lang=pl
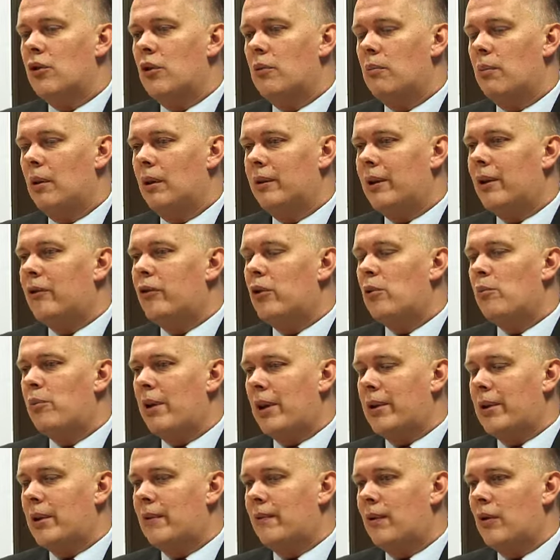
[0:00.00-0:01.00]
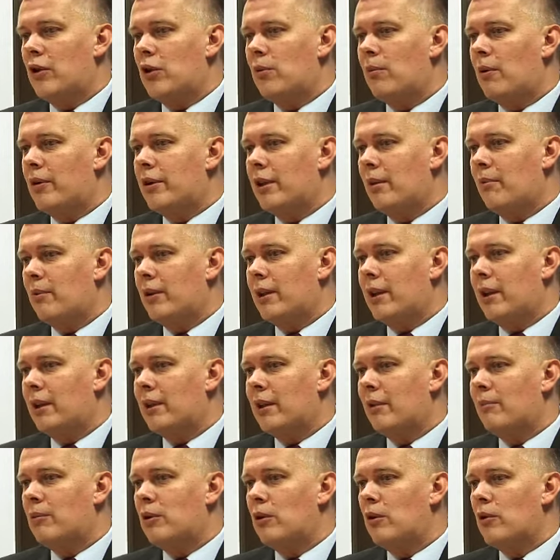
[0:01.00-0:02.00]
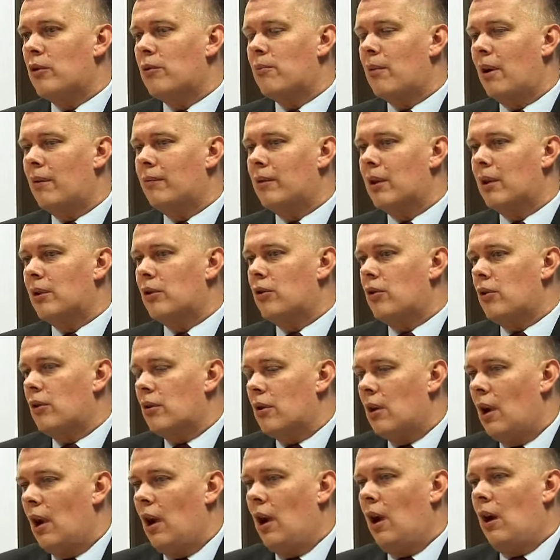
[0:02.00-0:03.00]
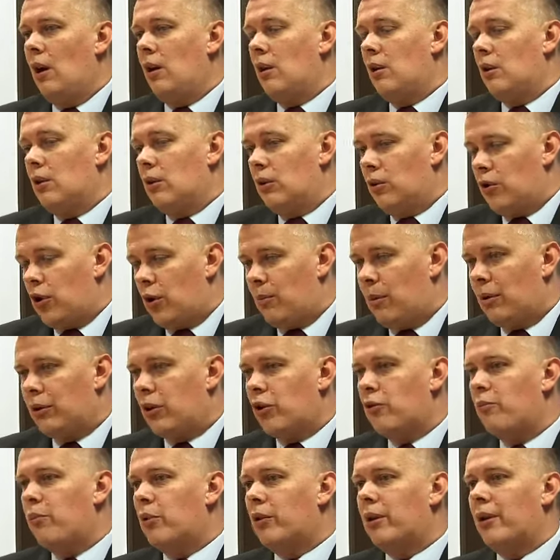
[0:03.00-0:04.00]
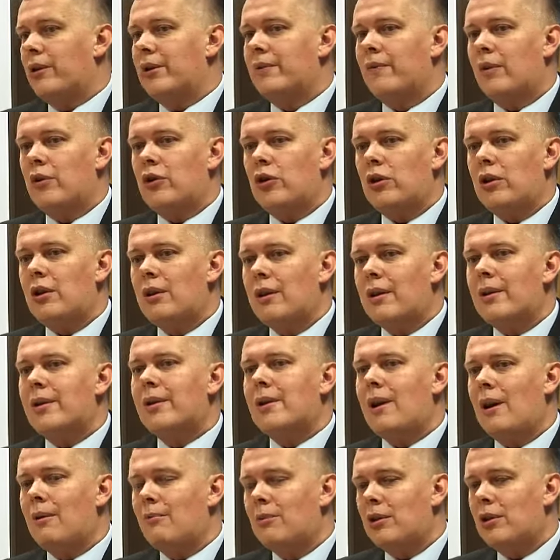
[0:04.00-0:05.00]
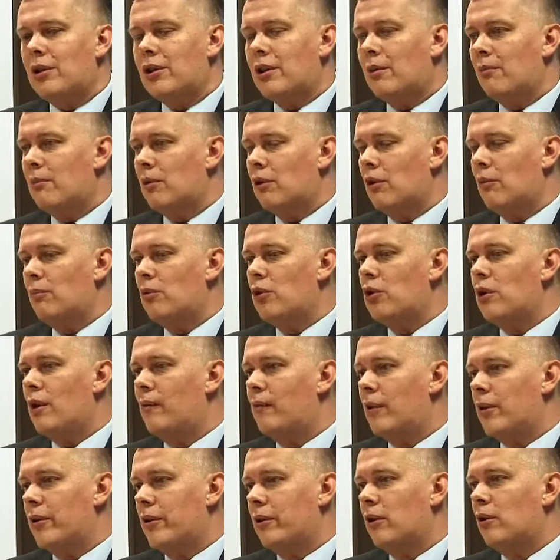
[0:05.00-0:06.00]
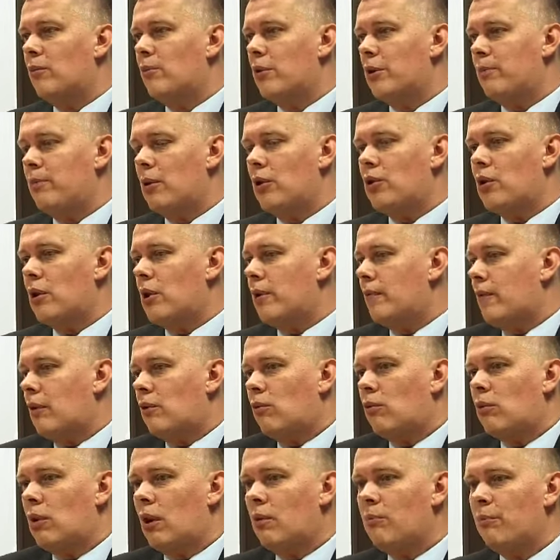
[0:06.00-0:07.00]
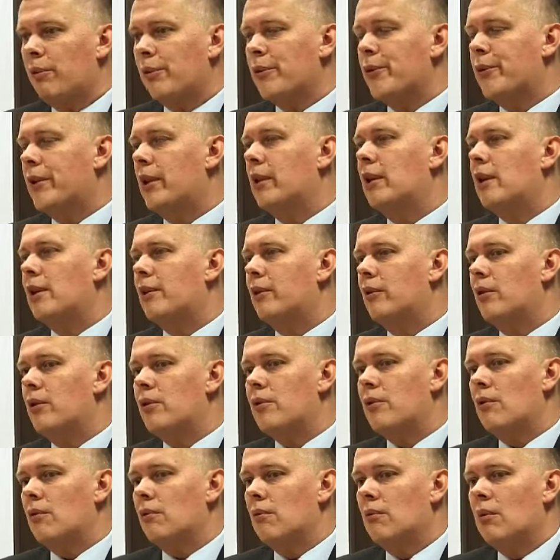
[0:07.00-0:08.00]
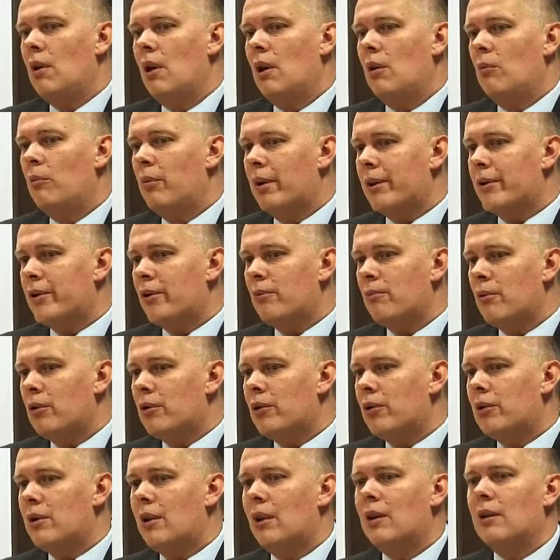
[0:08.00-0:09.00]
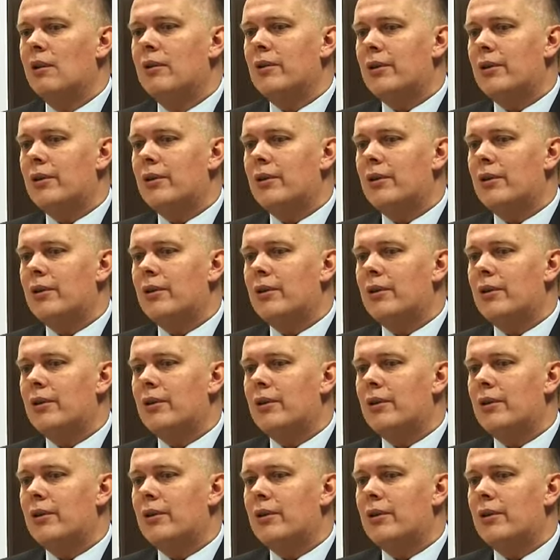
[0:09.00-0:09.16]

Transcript: trzeba nad tym pracować, trzeba z Amerykanami rozmawiać. Y, trzeba też pokazywać, ile sami chcemy robić dla własnego bezpieczeństwa. Tutaj polskie karty są bardzo mocne.